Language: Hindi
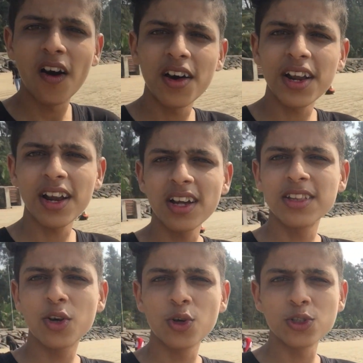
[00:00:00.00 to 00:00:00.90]
और ना
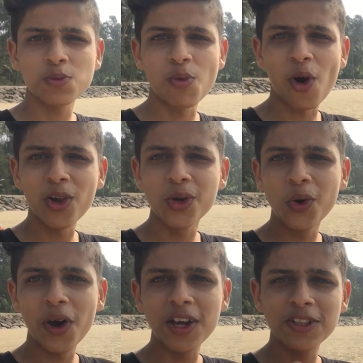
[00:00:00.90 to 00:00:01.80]
देखो स्मॉल
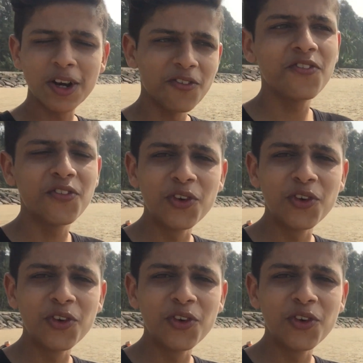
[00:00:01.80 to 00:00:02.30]
गोवा एकदम